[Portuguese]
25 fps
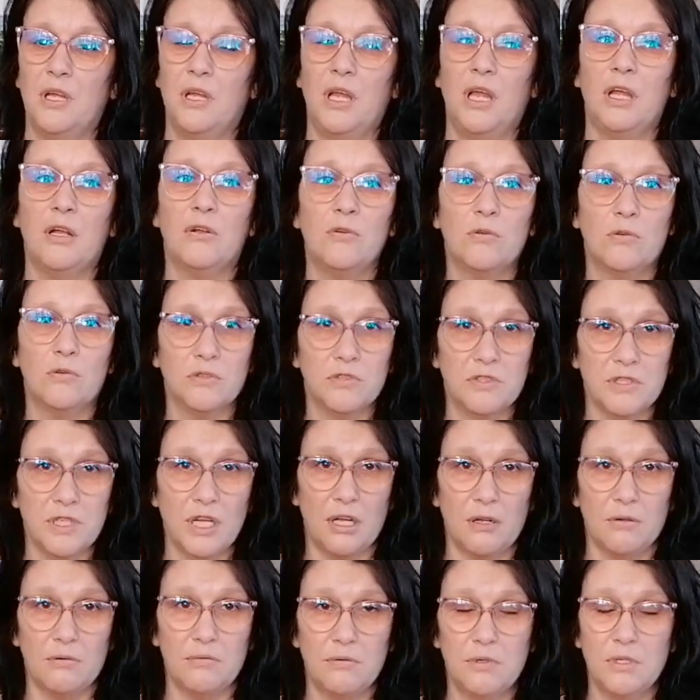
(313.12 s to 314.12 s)
Em
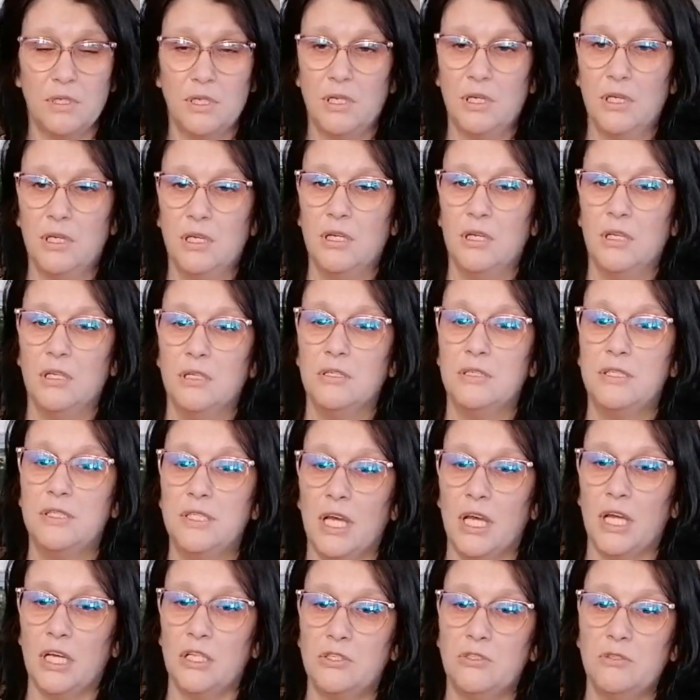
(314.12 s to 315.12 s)
conclusão,
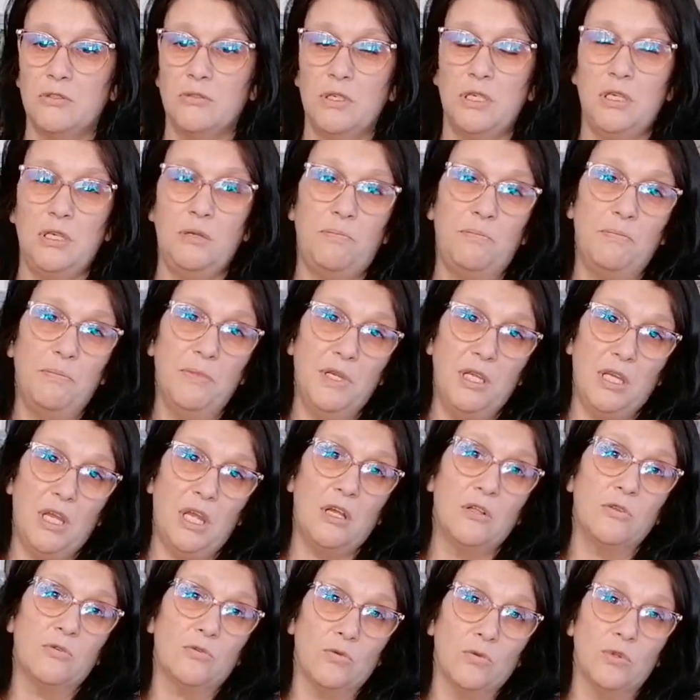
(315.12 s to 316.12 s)
desejo, e, e
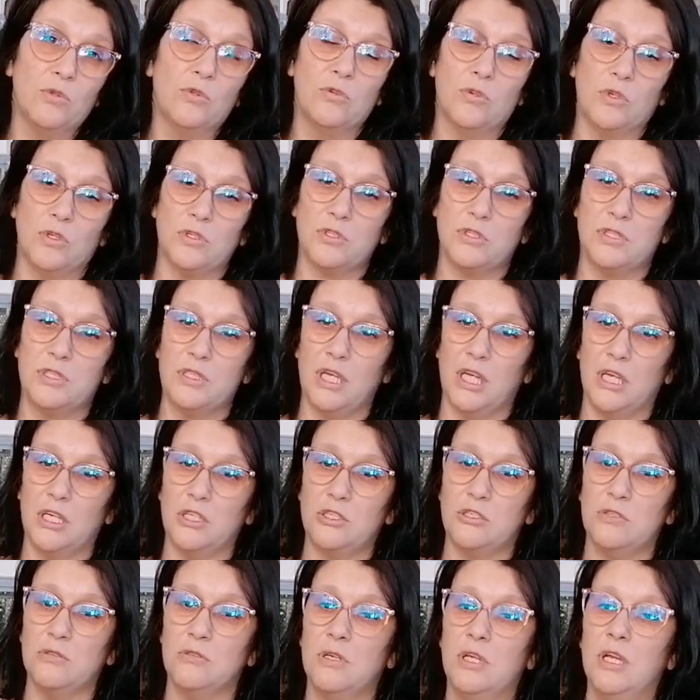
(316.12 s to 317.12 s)
é todo o nosso
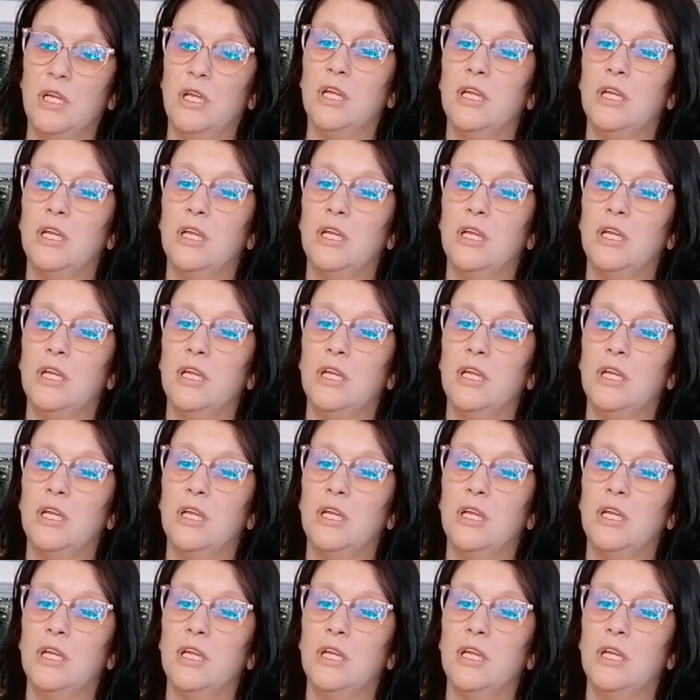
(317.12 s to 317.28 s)
desejo,